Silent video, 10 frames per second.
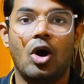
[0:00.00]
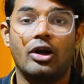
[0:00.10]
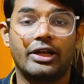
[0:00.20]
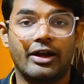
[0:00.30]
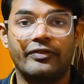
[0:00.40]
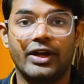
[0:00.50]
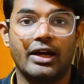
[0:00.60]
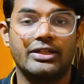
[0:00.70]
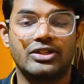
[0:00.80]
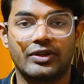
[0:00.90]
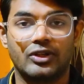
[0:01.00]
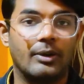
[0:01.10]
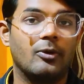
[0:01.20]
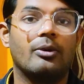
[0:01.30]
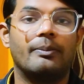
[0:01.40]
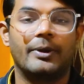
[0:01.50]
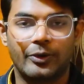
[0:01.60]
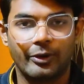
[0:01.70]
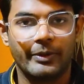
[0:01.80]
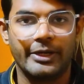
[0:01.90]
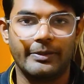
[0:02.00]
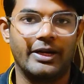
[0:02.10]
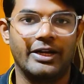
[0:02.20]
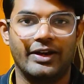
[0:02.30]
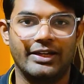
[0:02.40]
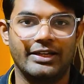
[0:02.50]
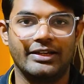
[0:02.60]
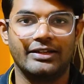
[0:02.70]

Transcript: और ग्राफिक कार्ड की जरूरत तो आप लोगों को बिल्कुल भी नहीं पड़ने वाली है